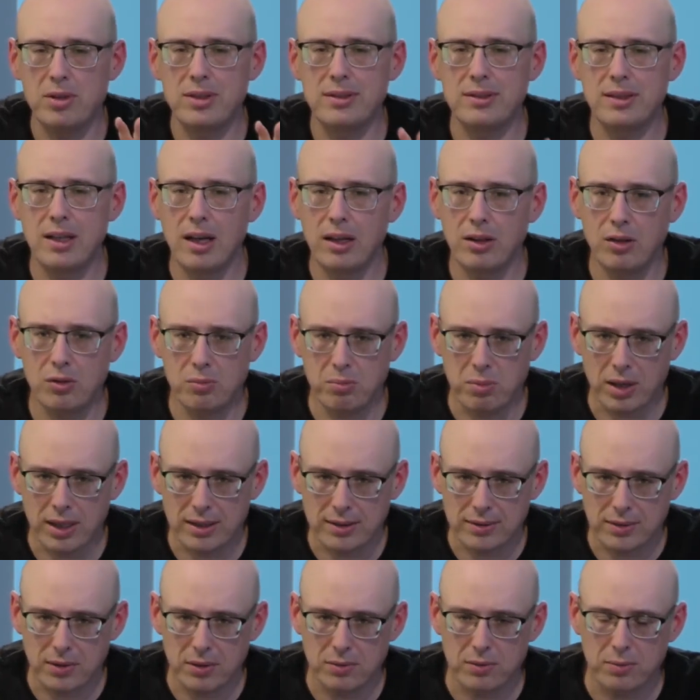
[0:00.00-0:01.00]
znajdą
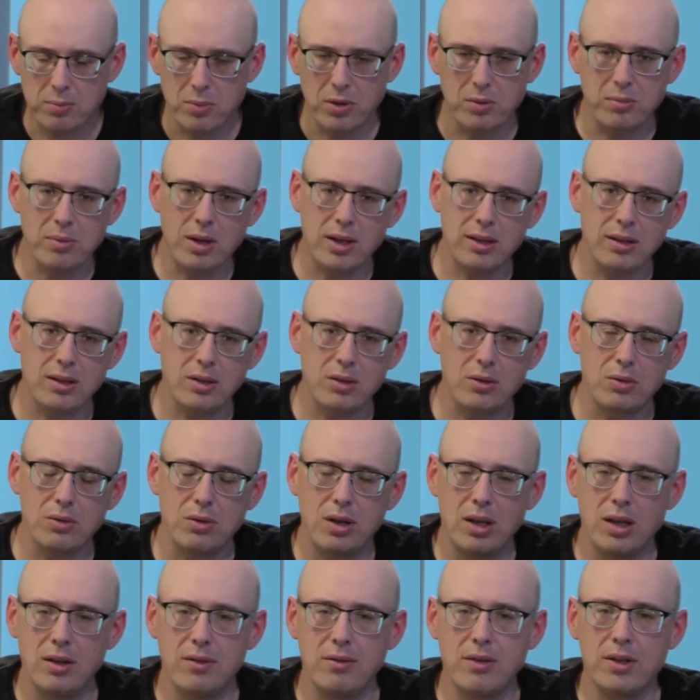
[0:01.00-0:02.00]
Państwo w moim
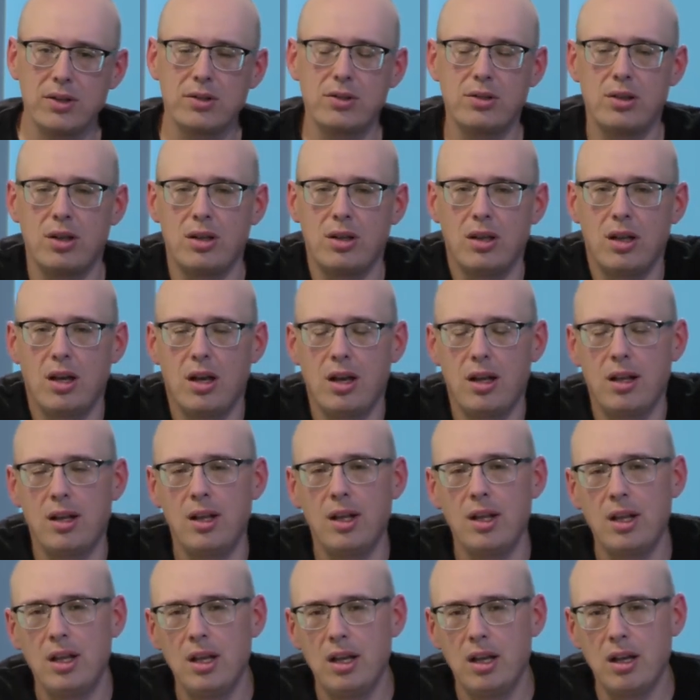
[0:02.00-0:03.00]
artykule właśnie na
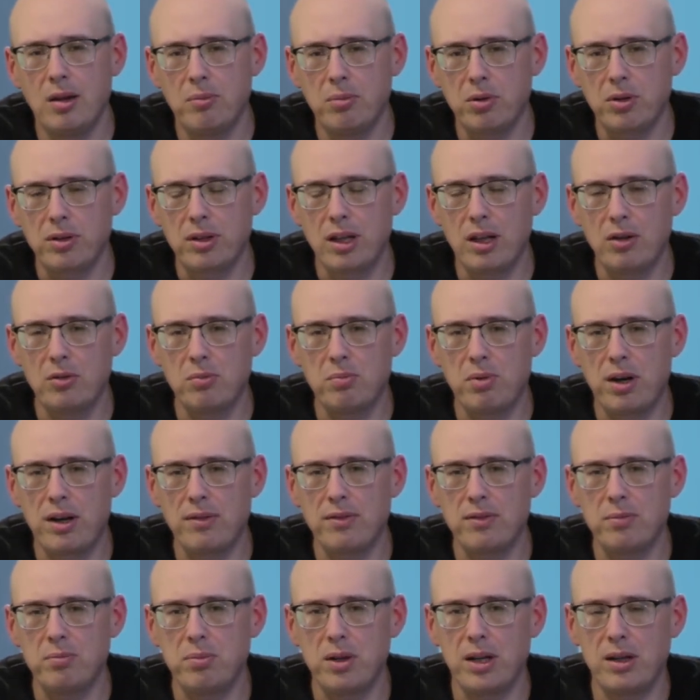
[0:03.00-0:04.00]
portalu
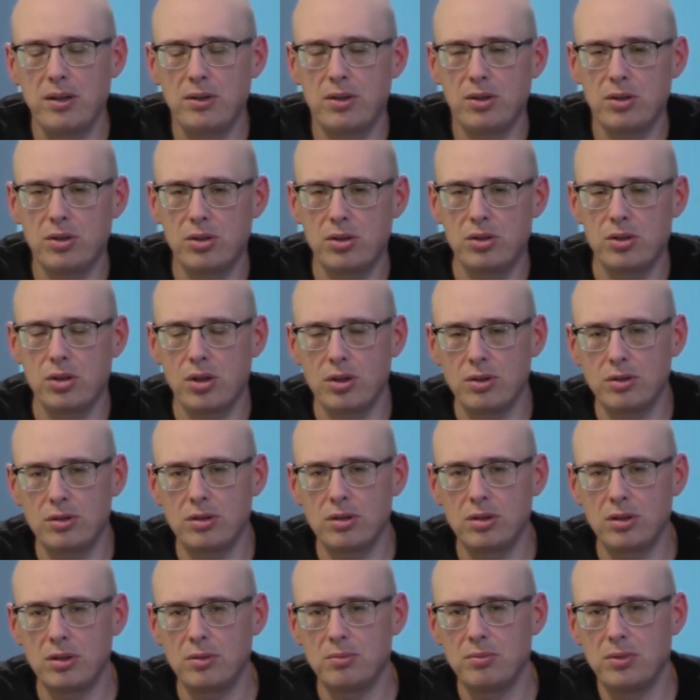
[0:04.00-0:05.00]
prawy.pl
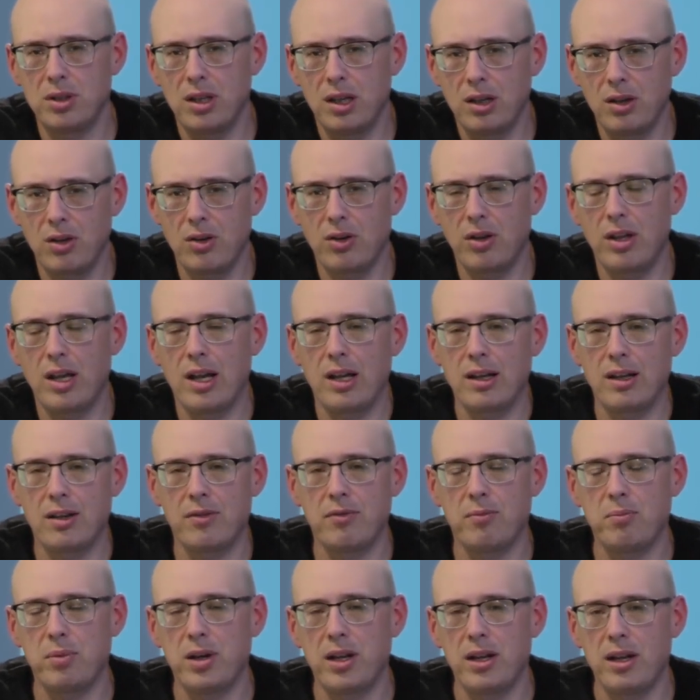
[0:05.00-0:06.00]
dotyczącym tego, jak
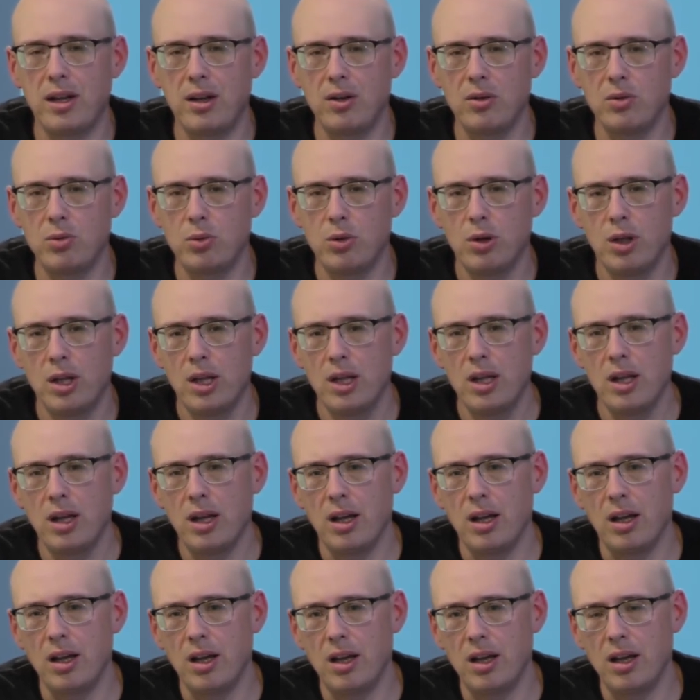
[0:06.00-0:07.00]
w PRL-u
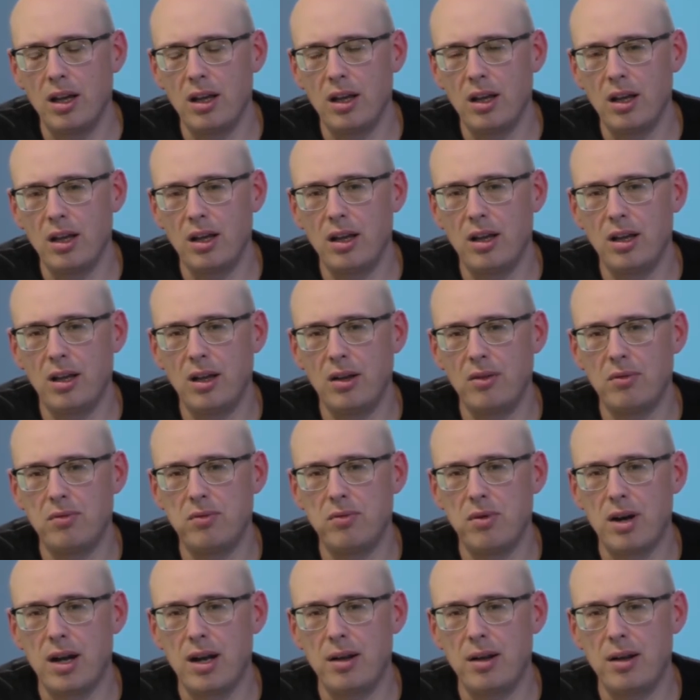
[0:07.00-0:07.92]
e,